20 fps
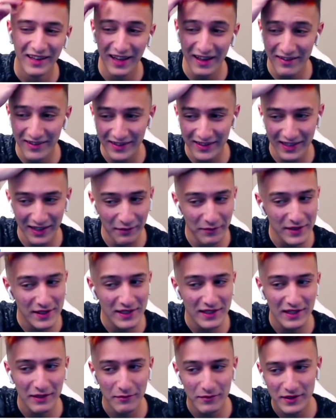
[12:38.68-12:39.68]
evet kırmızı
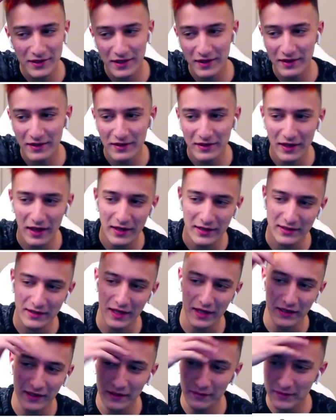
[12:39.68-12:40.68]
istemiştin.
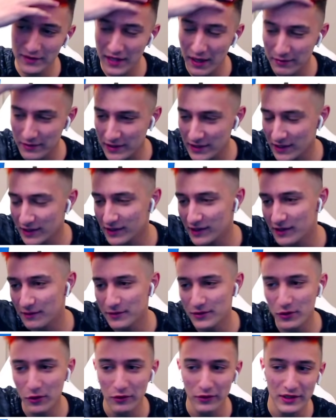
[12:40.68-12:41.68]
Yani kırmızı yapacağız dedik
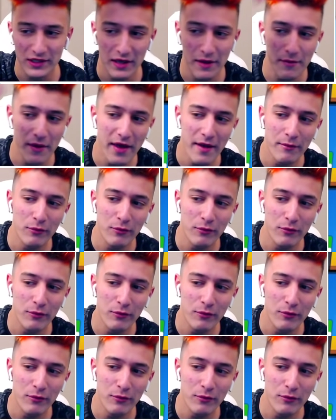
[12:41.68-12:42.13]
kırmızı oldu işte. En, en